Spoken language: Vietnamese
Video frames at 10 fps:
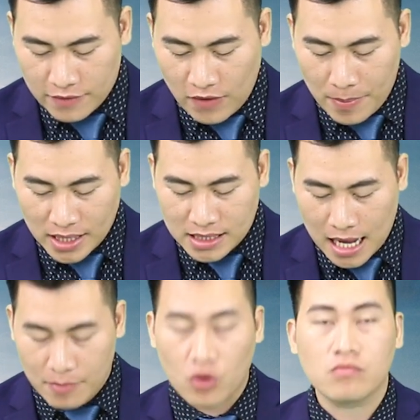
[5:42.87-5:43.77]
và bán
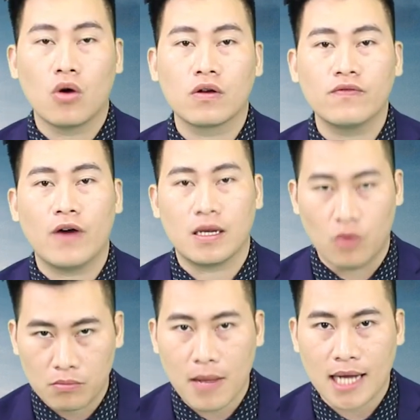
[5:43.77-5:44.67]
ra
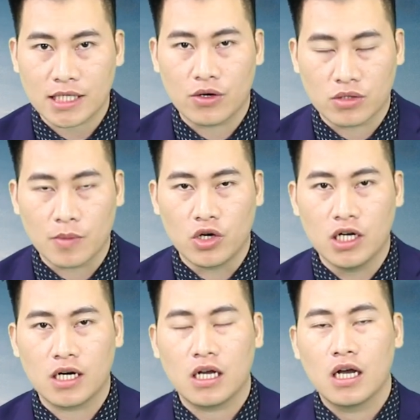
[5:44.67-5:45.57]
44,43 triệu đồng trên một
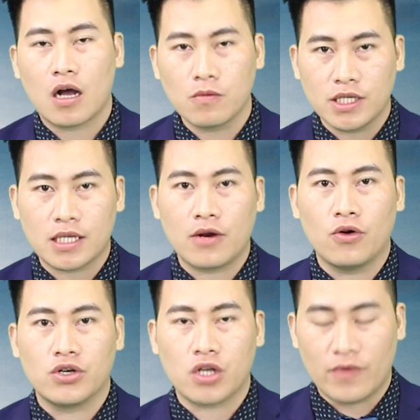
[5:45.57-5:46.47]
lượng, không gì thay
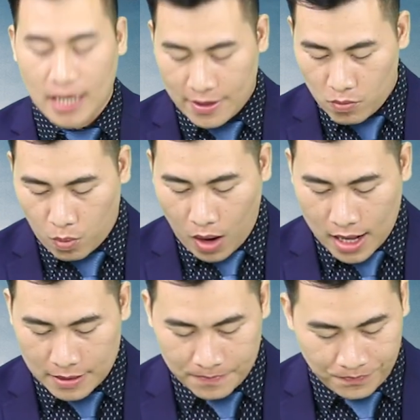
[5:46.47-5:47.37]
đổi so với ngày hôm qua.